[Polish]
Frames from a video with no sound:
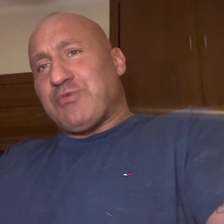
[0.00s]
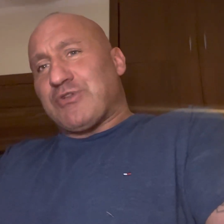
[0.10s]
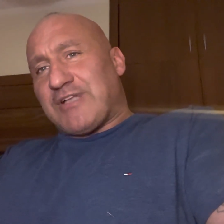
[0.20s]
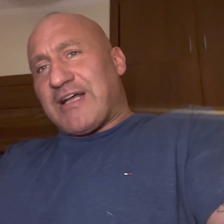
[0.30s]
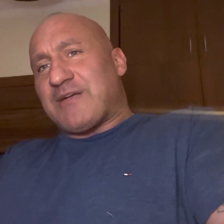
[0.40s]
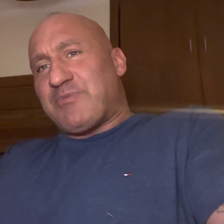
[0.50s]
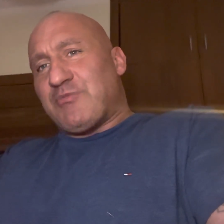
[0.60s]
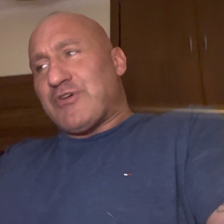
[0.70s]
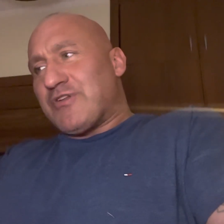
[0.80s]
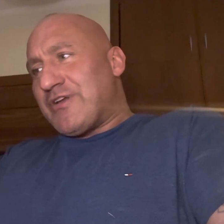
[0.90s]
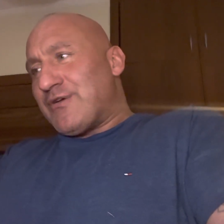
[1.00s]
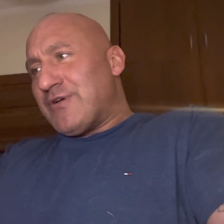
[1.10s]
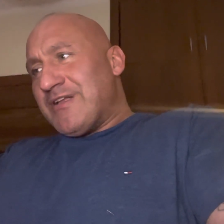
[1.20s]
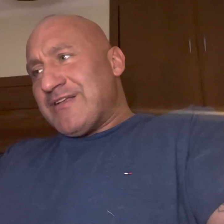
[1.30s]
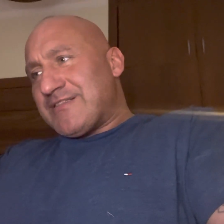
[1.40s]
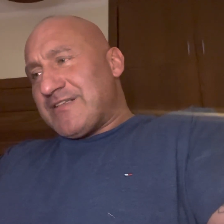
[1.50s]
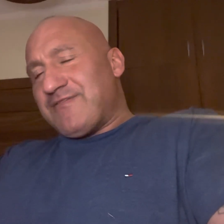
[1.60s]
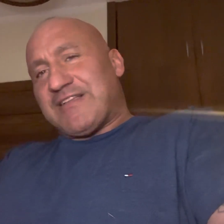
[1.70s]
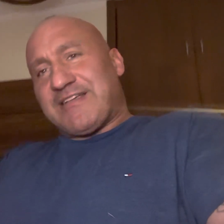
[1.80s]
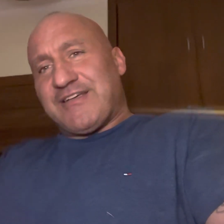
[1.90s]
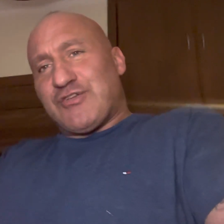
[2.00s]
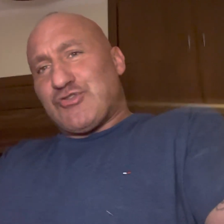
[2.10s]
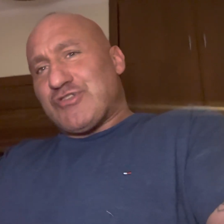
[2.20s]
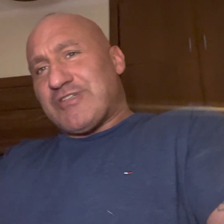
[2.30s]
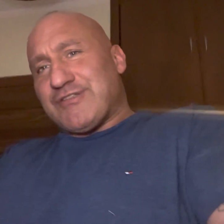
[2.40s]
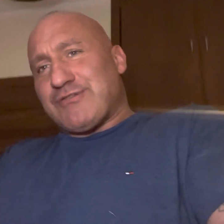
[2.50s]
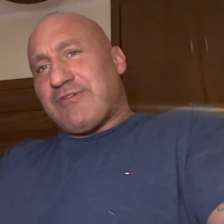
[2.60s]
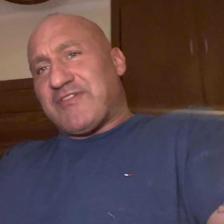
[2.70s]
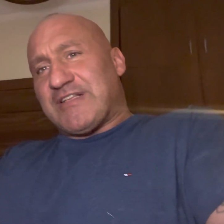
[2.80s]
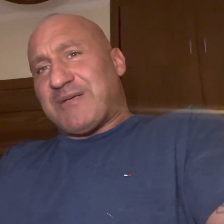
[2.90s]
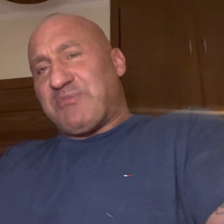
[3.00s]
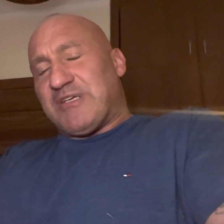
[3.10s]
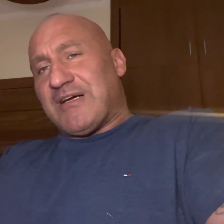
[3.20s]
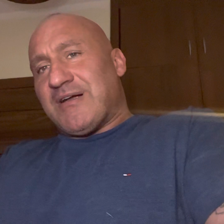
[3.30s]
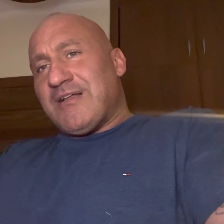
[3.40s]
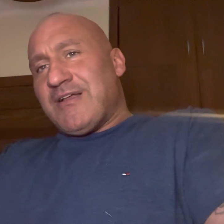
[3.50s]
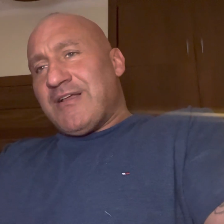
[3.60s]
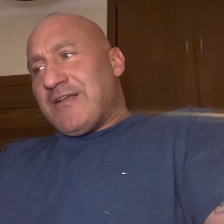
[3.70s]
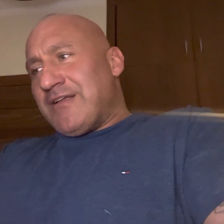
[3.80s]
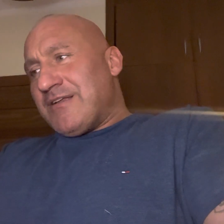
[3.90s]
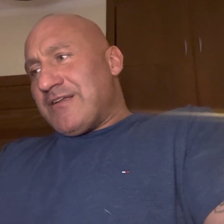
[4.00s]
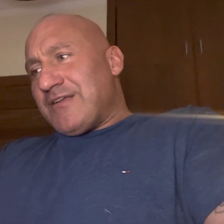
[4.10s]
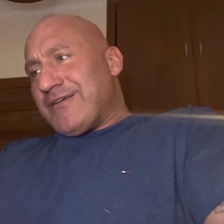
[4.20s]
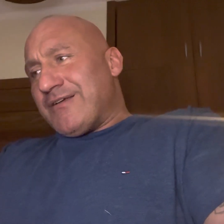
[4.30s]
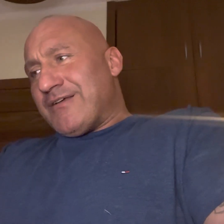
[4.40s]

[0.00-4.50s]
bo to tak jakbym oglądał sylwetkę jeżdżącego Sławka Drabika. E,